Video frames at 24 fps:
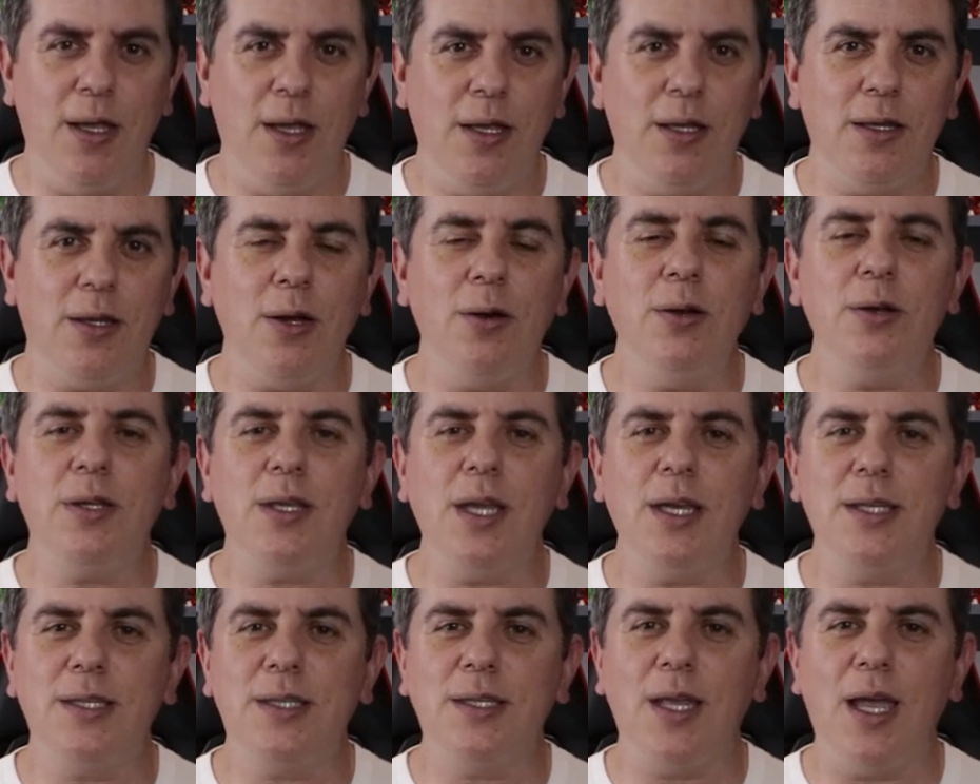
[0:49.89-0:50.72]
Então eu
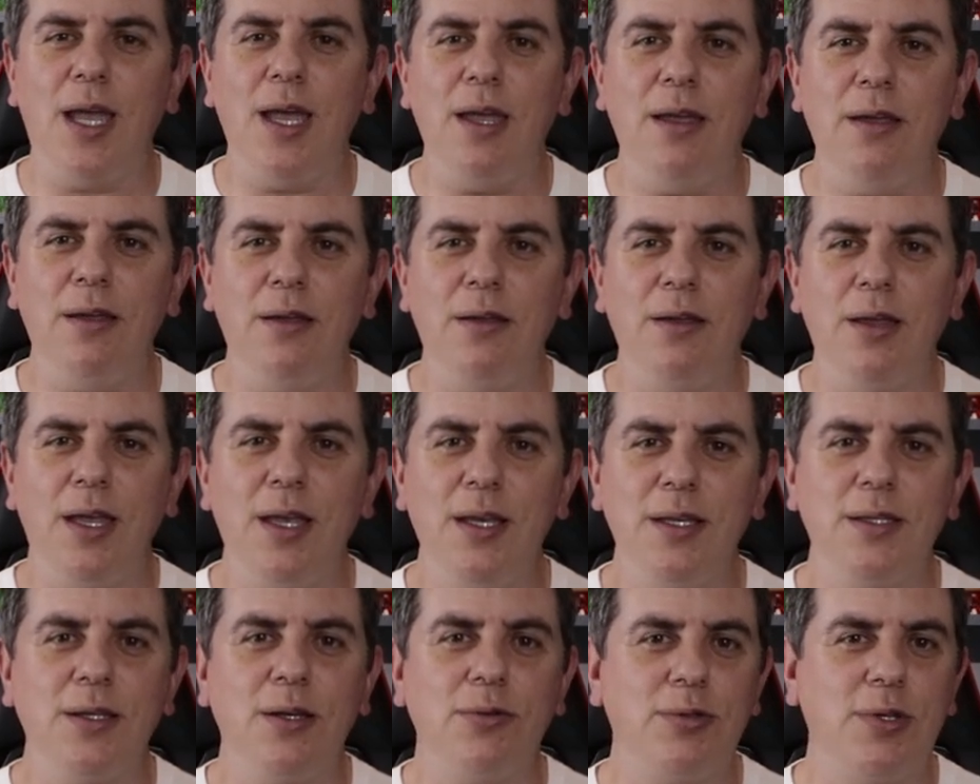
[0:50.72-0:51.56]
testei
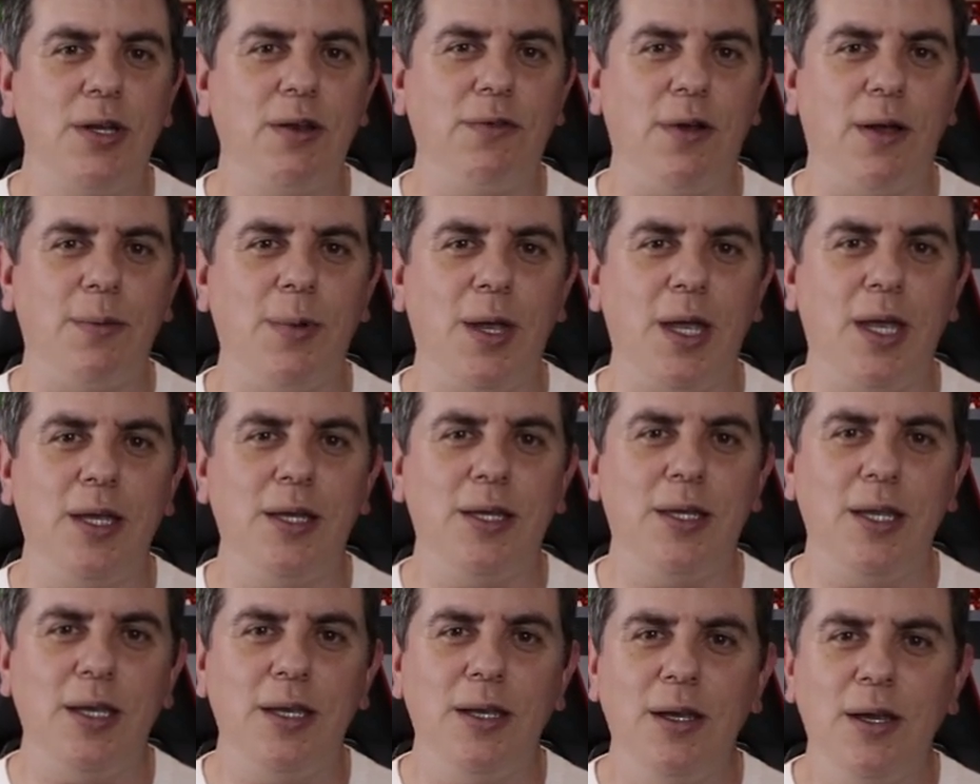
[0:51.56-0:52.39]

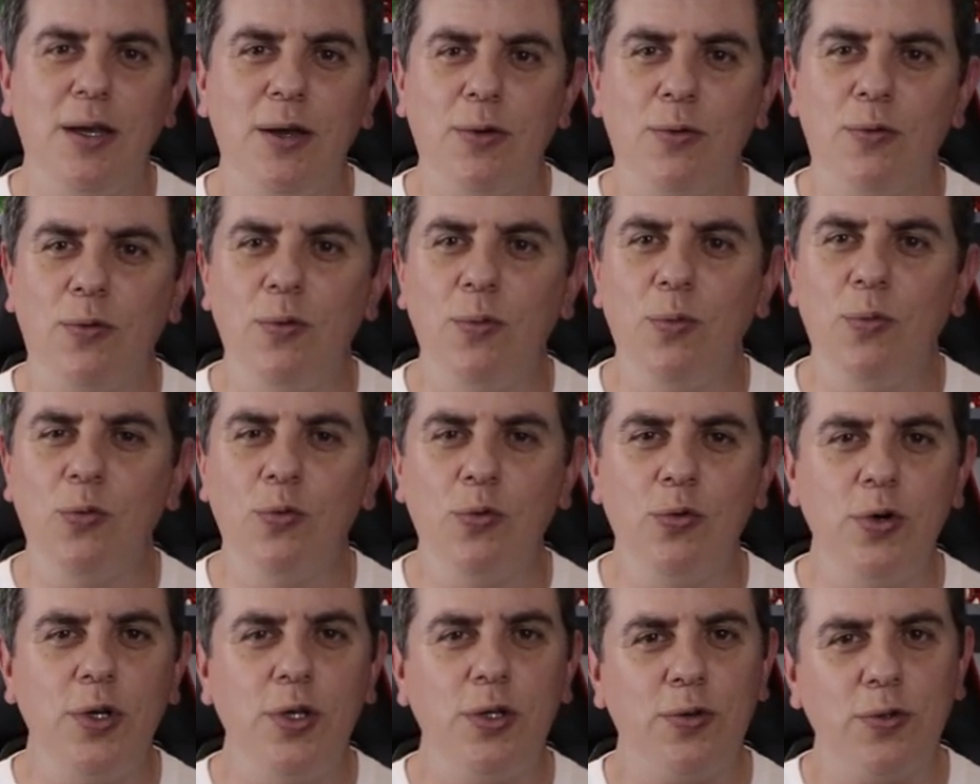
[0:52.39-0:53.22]
exaustivamente com
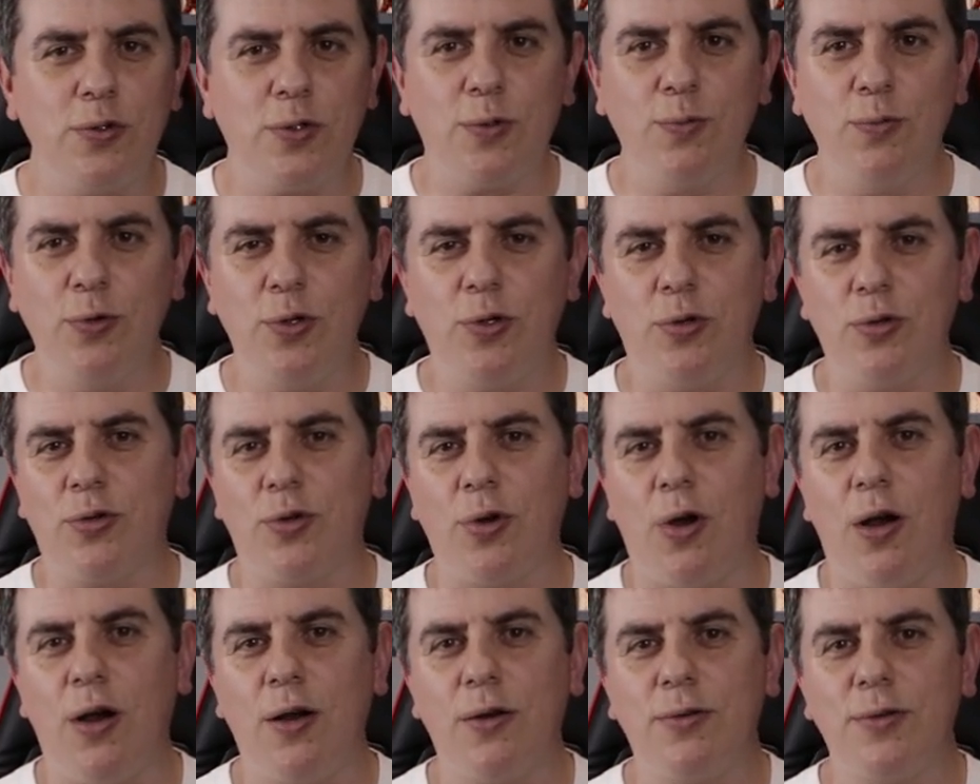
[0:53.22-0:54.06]
muitos, muitos
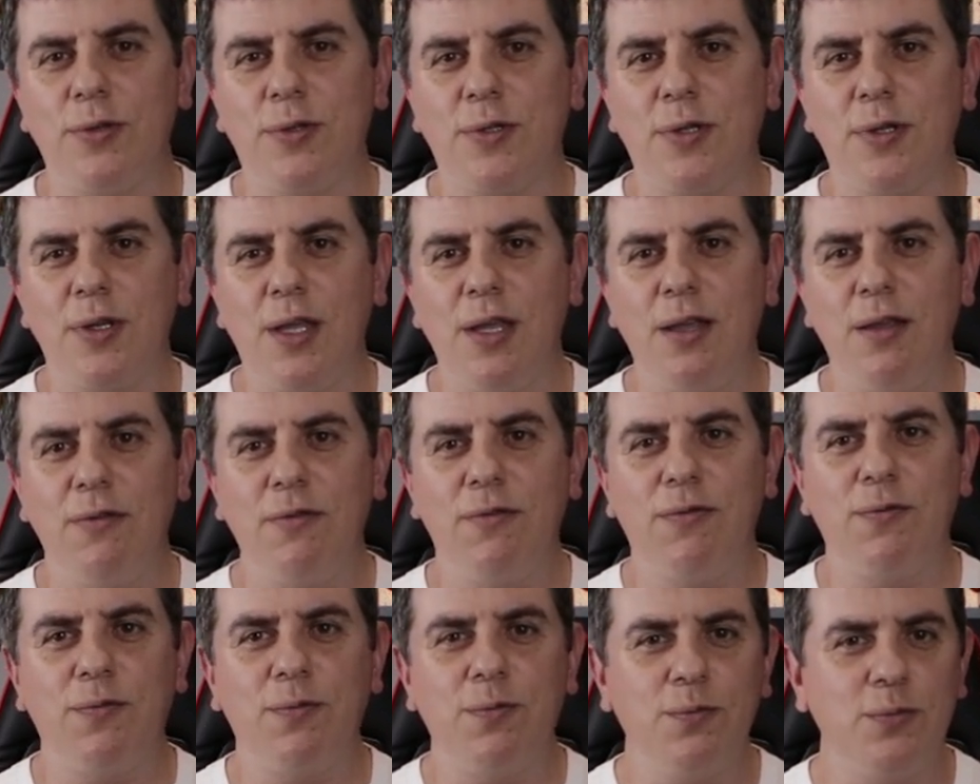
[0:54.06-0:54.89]
jogos
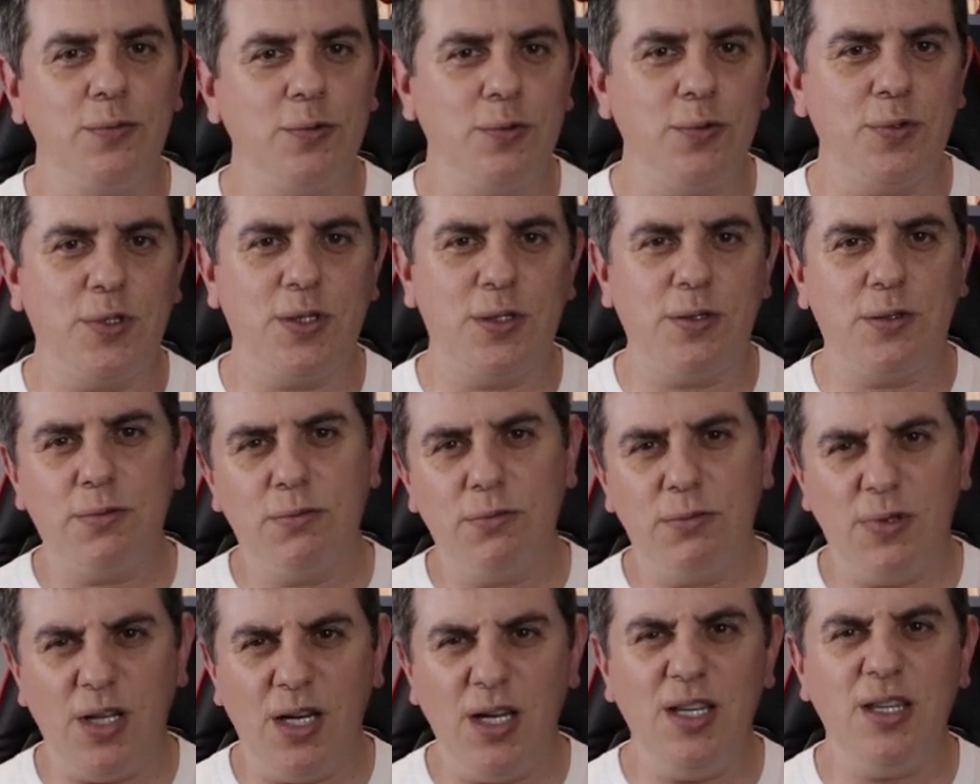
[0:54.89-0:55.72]
em uns
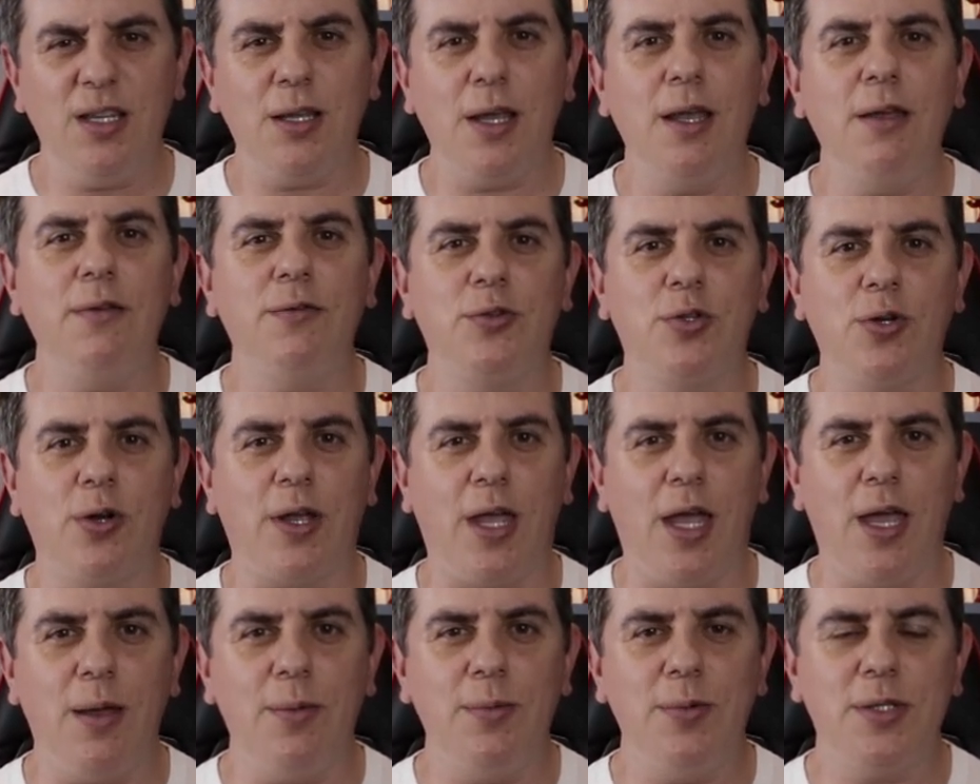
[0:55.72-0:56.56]
30
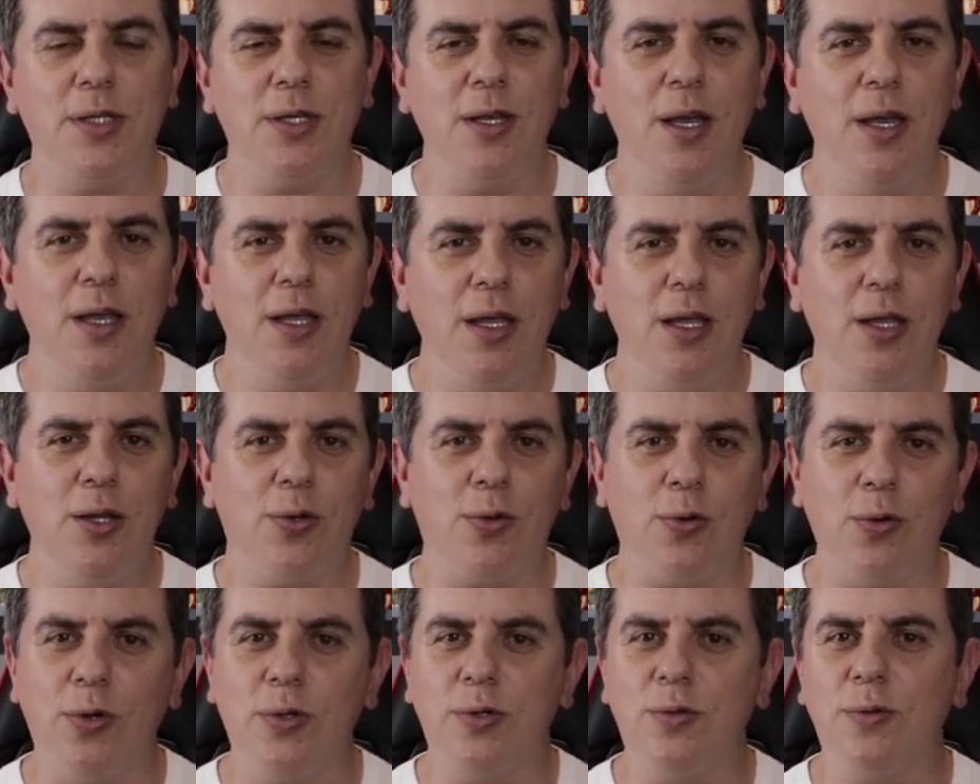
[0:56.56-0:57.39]
videogames e
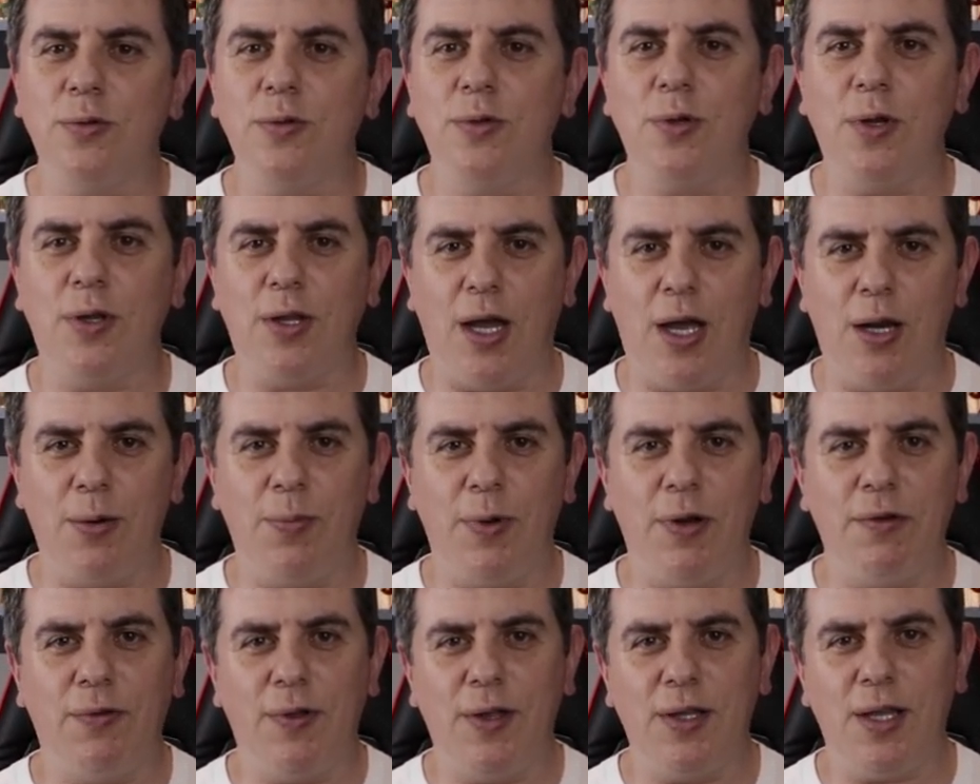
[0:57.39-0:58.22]
todos funcionaram
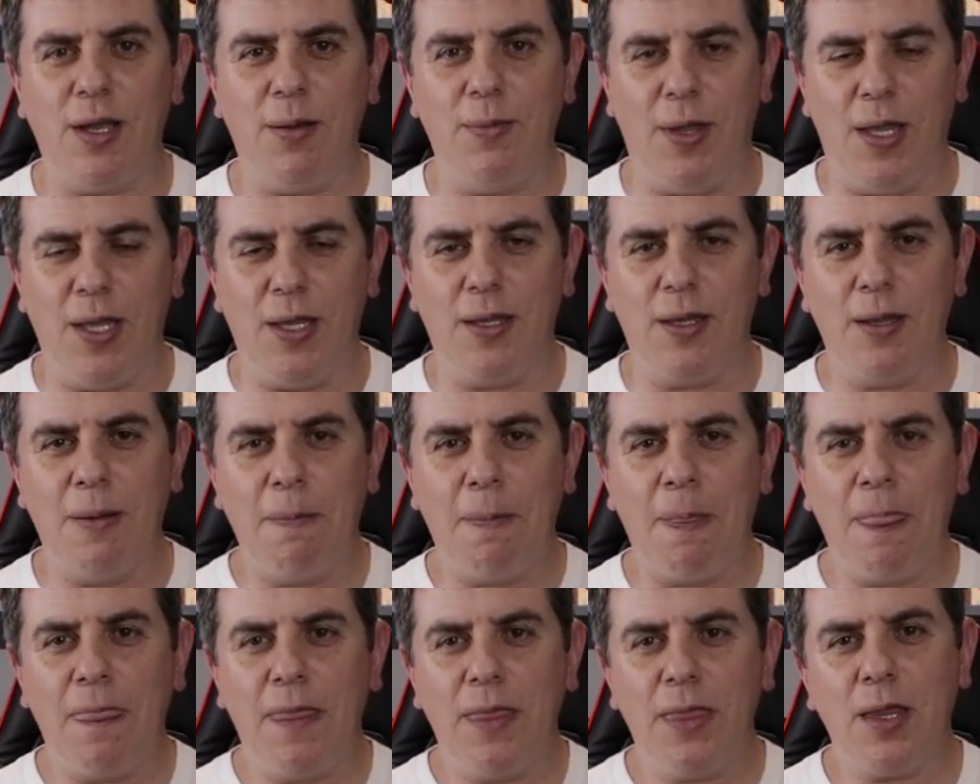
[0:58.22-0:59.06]
perfeitamente.
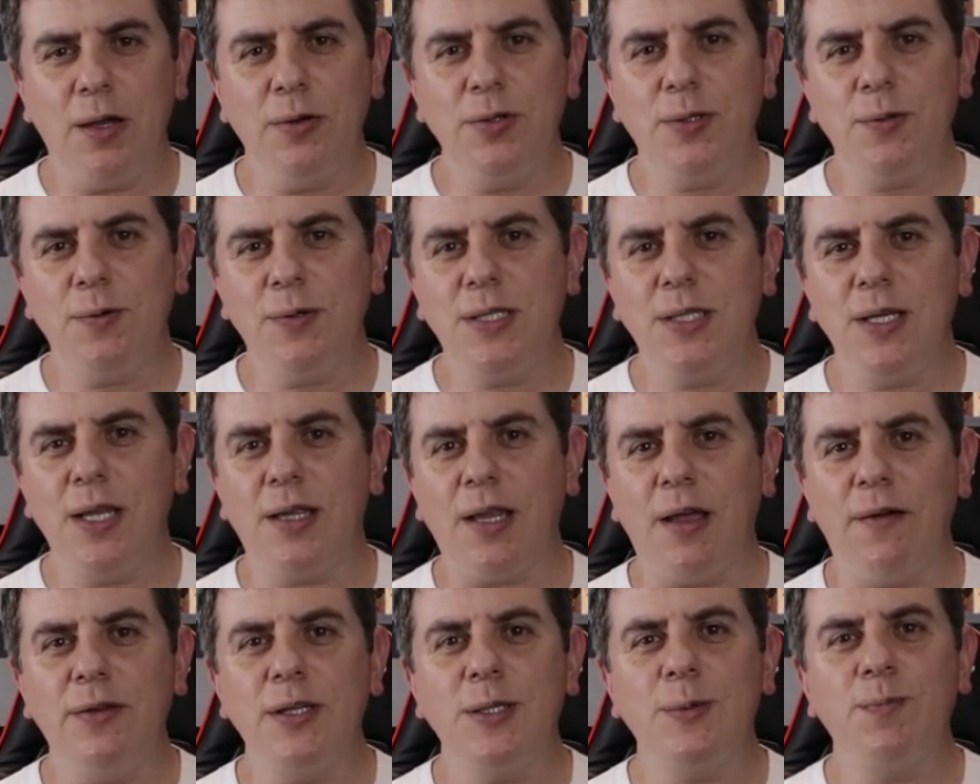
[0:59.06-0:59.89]
Então, se você estava